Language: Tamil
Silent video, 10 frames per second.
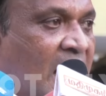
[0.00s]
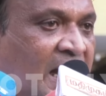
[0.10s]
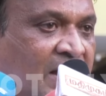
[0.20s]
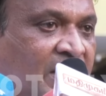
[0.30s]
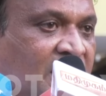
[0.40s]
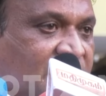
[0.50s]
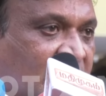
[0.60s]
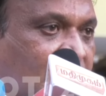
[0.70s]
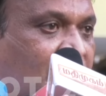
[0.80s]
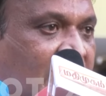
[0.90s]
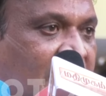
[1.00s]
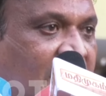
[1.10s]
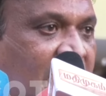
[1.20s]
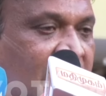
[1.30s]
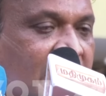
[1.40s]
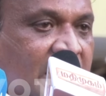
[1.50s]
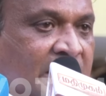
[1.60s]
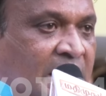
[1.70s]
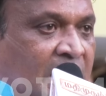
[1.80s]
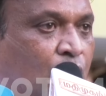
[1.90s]
அனைவரின் சார்பாக
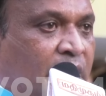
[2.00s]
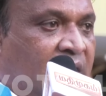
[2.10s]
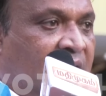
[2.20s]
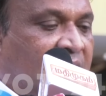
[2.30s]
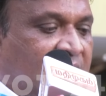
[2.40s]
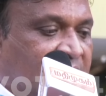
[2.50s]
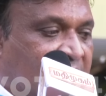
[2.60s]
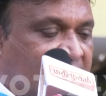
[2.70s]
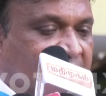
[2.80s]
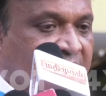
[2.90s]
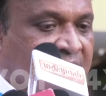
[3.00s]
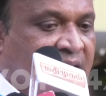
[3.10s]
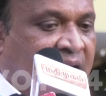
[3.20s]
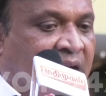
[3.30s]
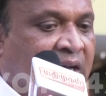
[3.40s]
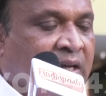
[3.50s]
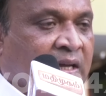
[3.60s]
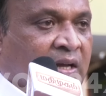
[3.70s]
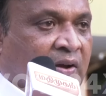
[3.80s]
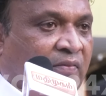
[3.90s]
எங்களுடைய நன்றி கலந்த
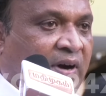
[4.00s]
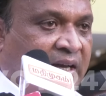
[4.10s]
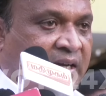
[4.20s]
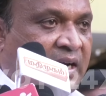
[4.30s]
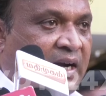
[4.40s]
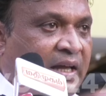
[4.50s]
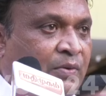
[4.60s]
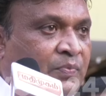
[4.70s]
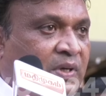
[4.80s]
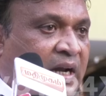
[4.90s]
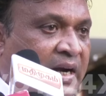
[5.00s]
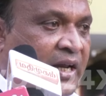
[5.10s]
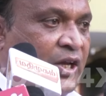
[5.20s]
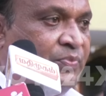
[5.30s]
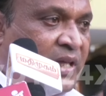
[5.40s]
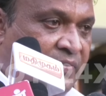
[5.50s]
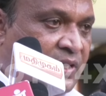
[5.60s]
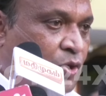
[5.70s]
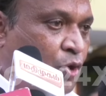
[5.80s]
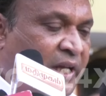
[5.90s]
வணக்கங்களையும் நன்றியும்
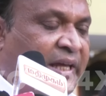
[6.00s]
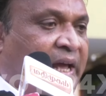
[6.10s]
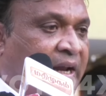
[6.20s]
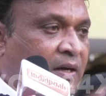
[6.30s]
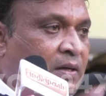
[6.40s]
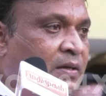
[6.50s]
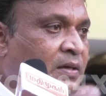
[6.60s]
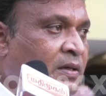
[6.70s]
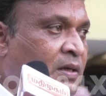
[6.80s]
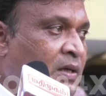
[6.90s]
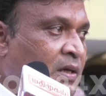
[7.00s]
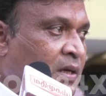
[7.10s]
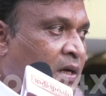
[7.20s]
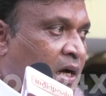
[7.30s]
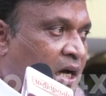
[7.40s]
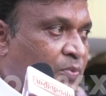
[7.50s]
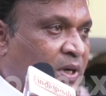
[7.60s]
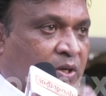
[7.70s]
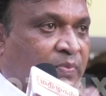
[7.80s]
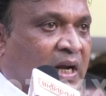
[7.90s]
தெரிவித்துக் கொள்கிறேன் அது
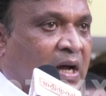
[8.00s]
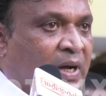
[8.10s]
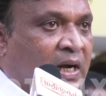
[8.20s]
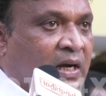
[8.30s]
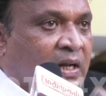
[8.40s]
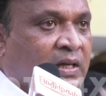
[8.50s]
மட்டும் இல்லாமல்